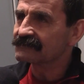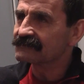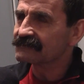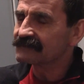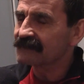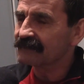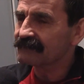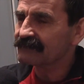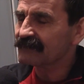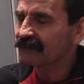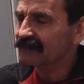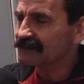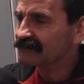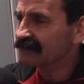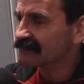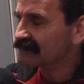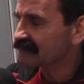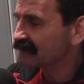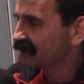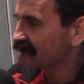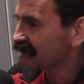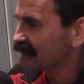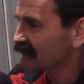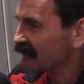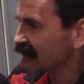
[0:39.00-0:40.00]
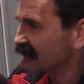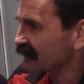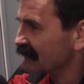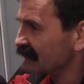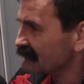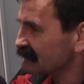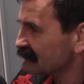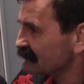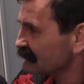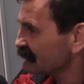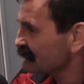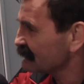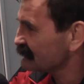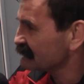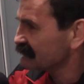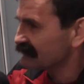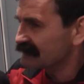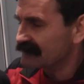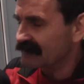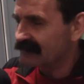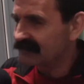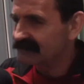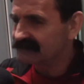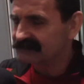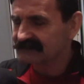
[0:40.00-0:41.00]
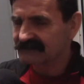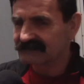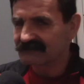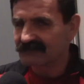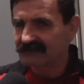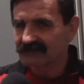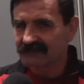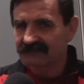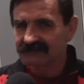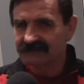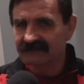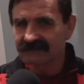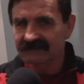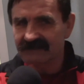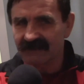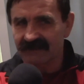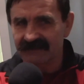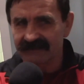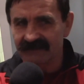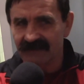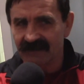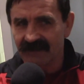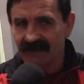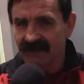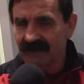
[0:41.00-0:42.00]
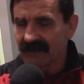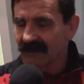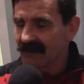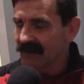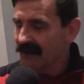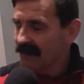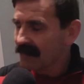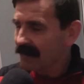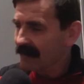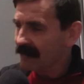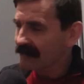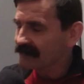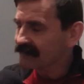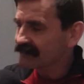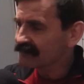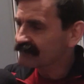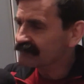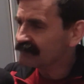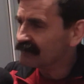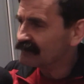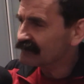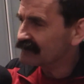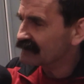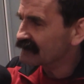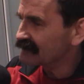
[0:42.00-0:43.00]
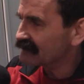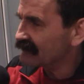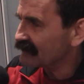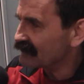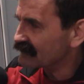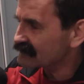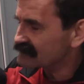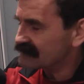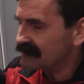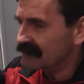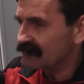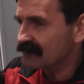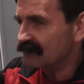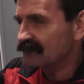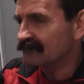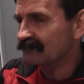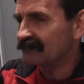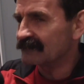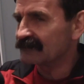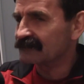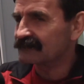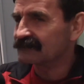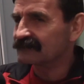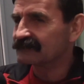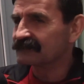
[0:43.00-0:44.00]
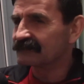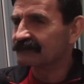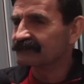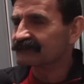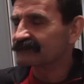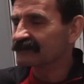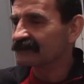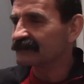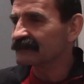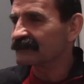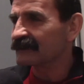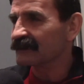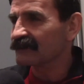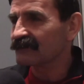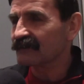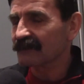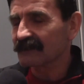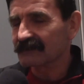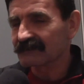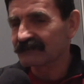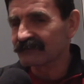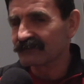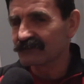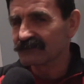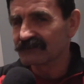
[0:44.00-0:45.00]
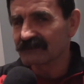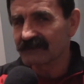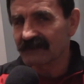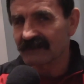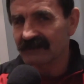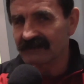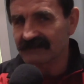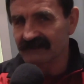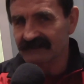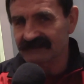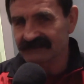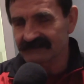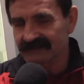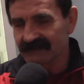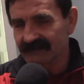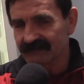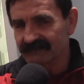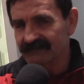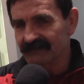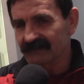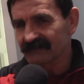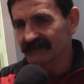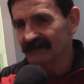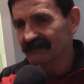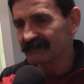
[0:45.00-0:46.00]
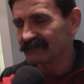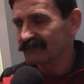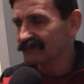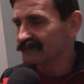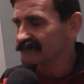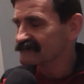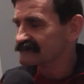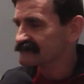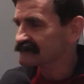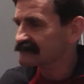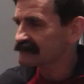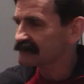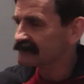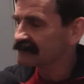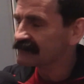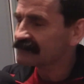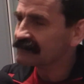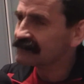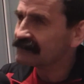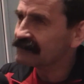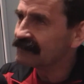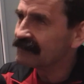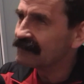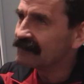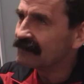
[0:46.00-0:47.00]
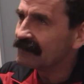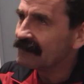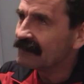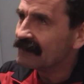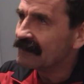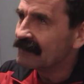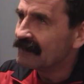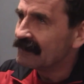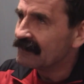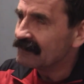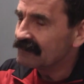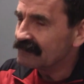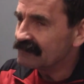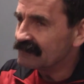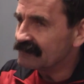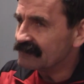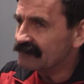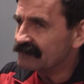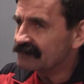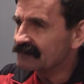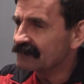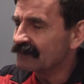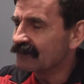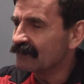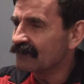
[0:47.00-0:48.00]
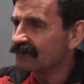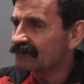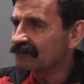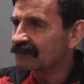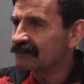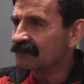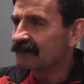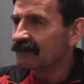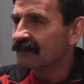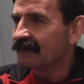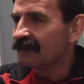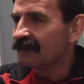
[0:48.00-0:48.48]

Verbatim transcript: Damiana Kiwiora. Nie, nie ja jestem od oceniania, ale w moich oczach on walki nie przegrał, a dwójka następna Jabłoński i, i Igor